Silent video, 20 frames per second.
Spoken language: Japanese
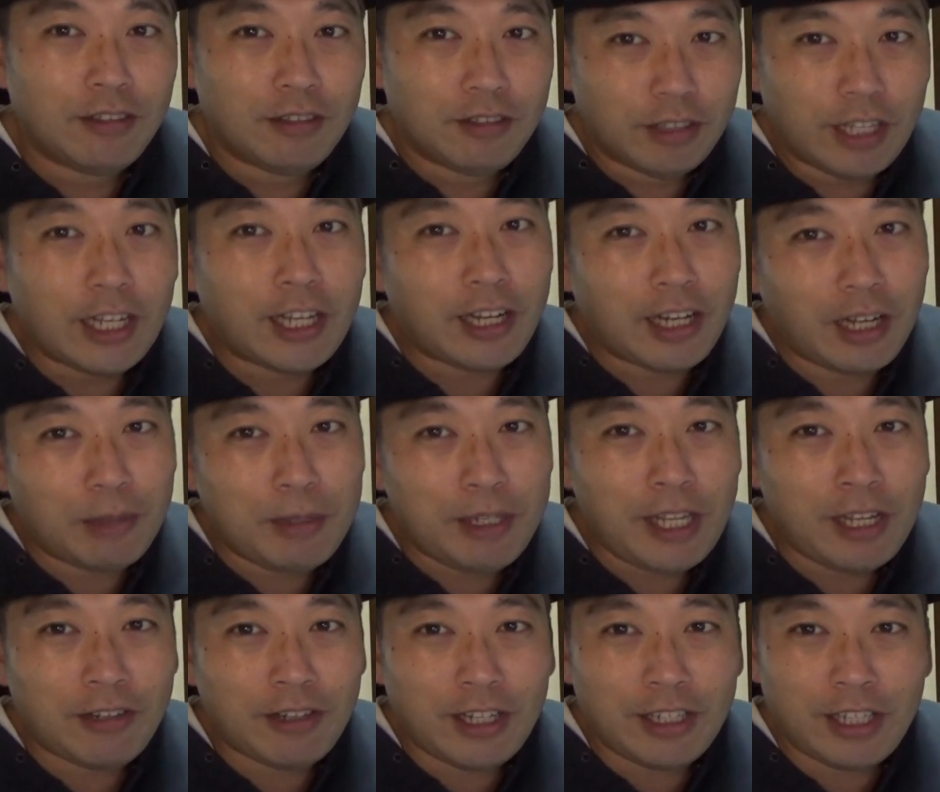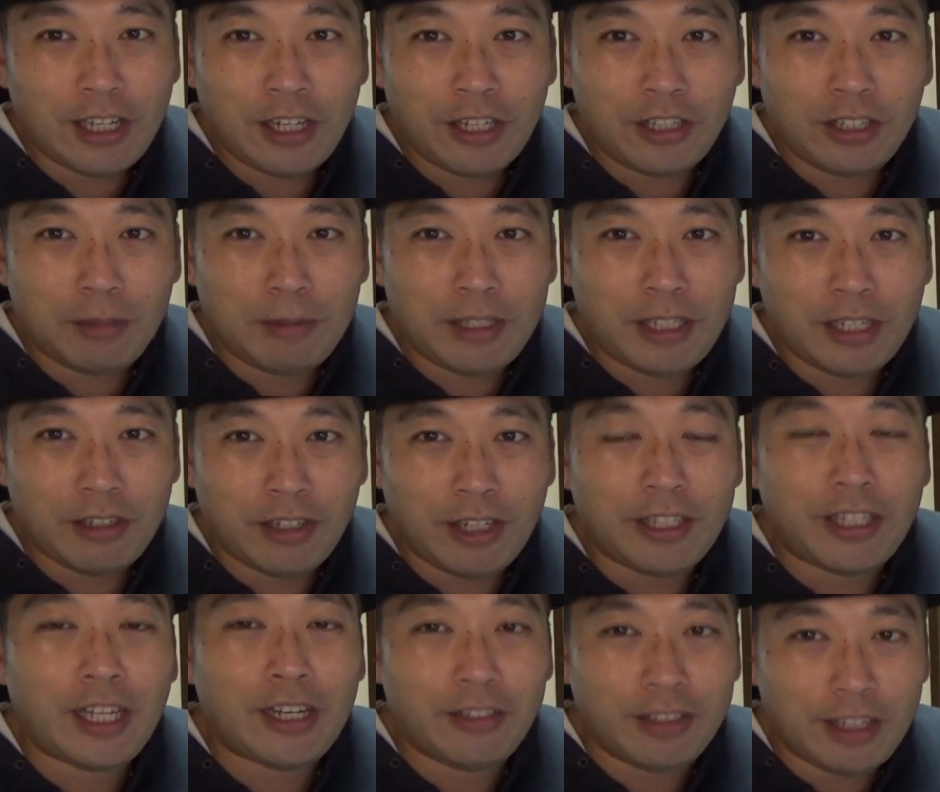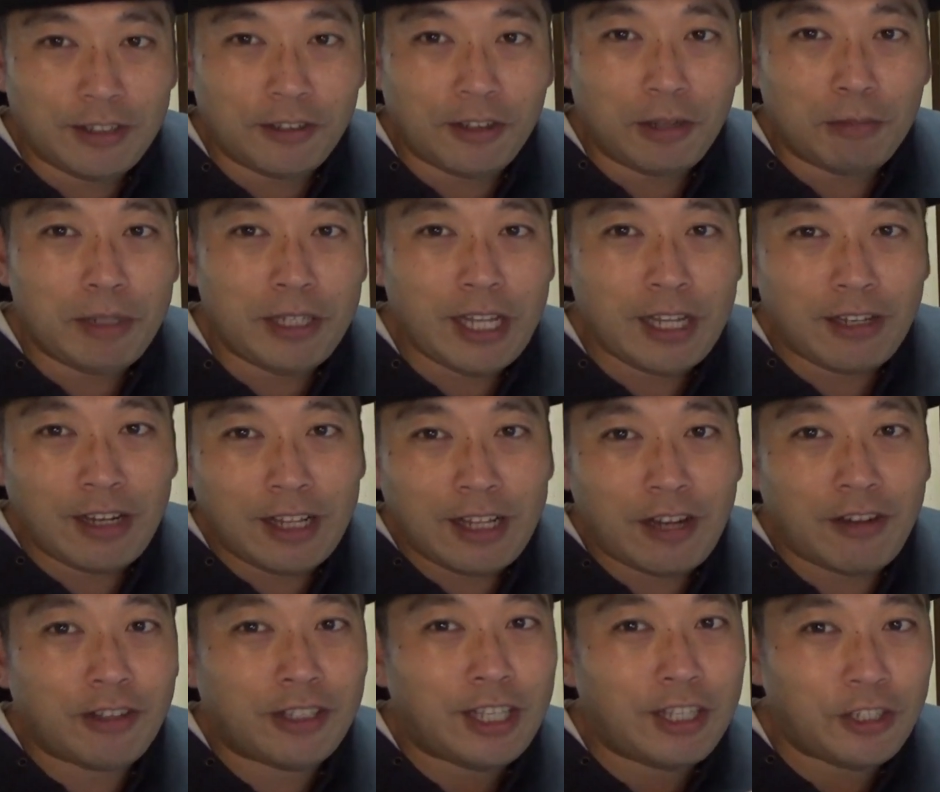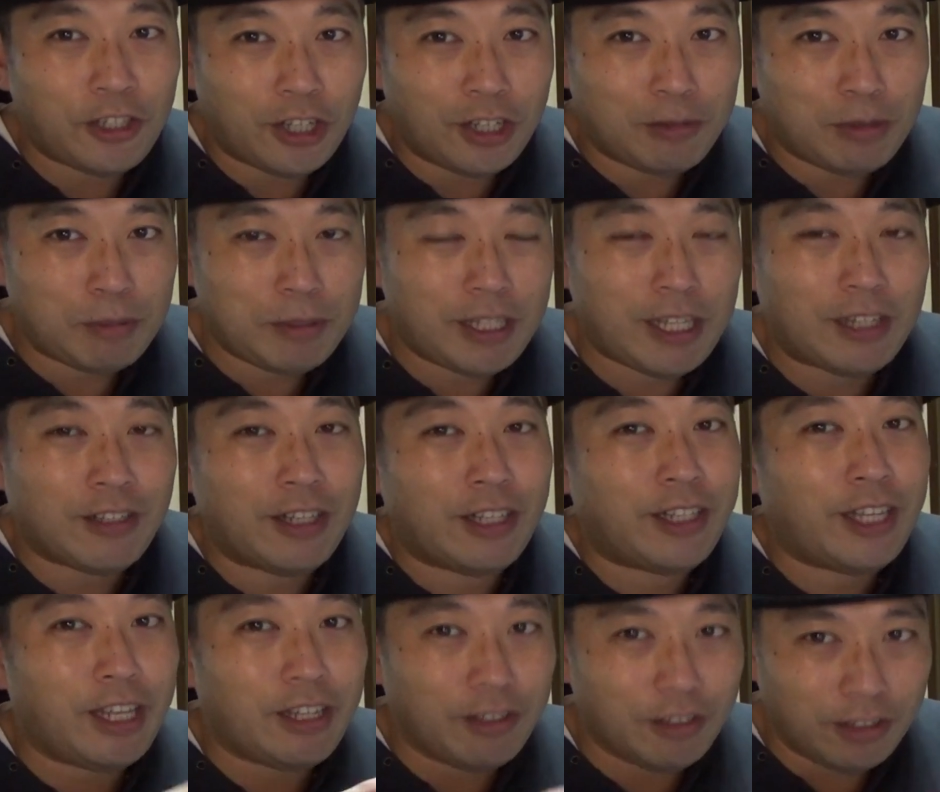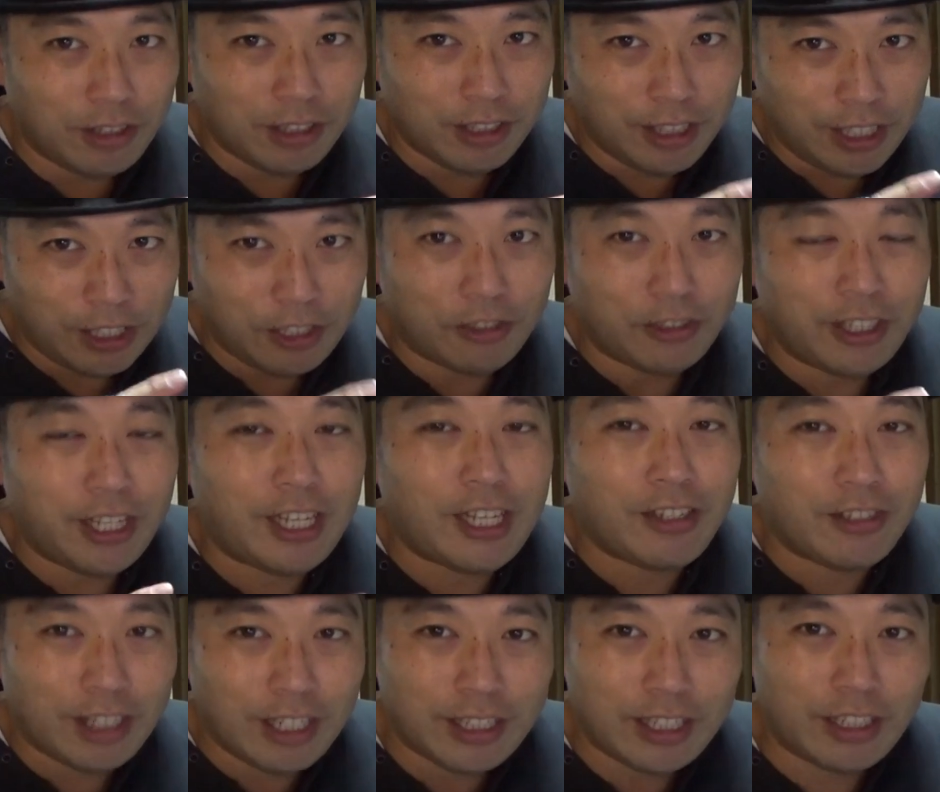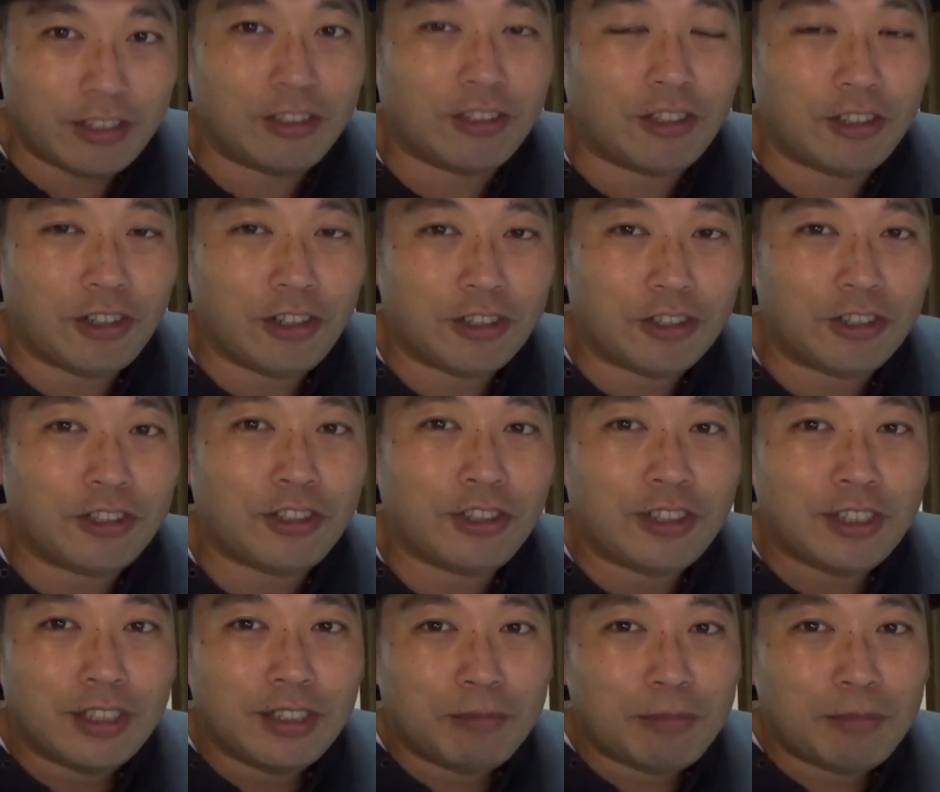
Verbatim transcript: だから見てくれてる人は見てくれているなと、見てくれてる企業も見てくれている企業でいるなっていうところ、その、